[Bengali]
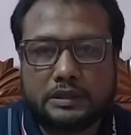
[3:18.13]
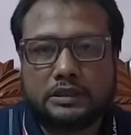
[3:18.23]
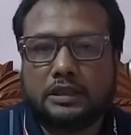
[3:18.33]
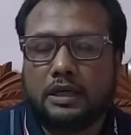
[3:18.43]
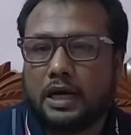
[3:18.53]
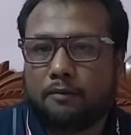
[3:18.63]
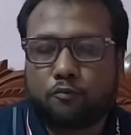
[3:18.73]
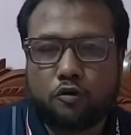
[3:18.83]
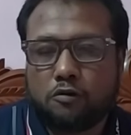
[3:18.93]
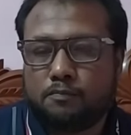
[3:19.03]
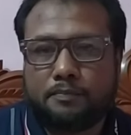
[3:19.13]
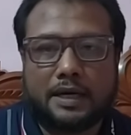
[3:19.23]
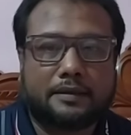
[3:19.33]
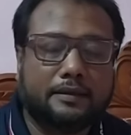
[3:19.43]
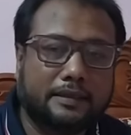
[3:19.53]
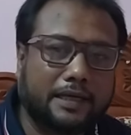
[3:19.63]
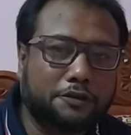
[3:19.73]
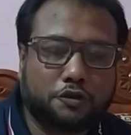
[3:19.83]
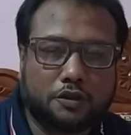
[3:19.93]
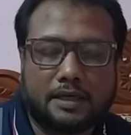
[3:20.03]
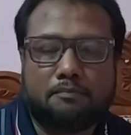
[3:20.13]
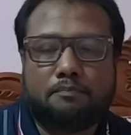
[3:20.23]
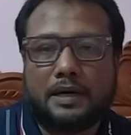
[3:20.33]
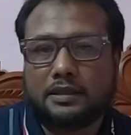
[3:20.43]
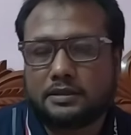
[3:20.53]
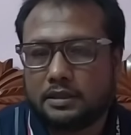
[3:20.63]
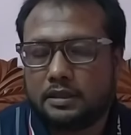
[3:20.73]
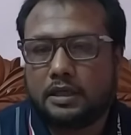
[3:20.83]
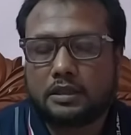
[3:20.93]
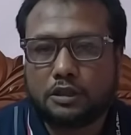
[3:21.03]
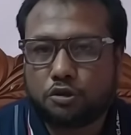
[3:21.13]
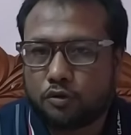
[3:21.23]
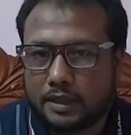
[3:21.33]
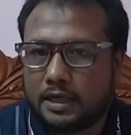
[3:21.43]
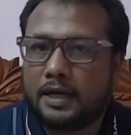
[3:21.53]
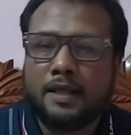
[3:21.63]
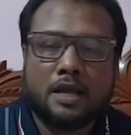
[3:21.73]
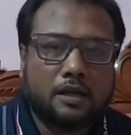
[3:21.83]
বেশি লাভ কম পাটের ন্যায্য দাম পাচ্ছেন না কৃষকেরা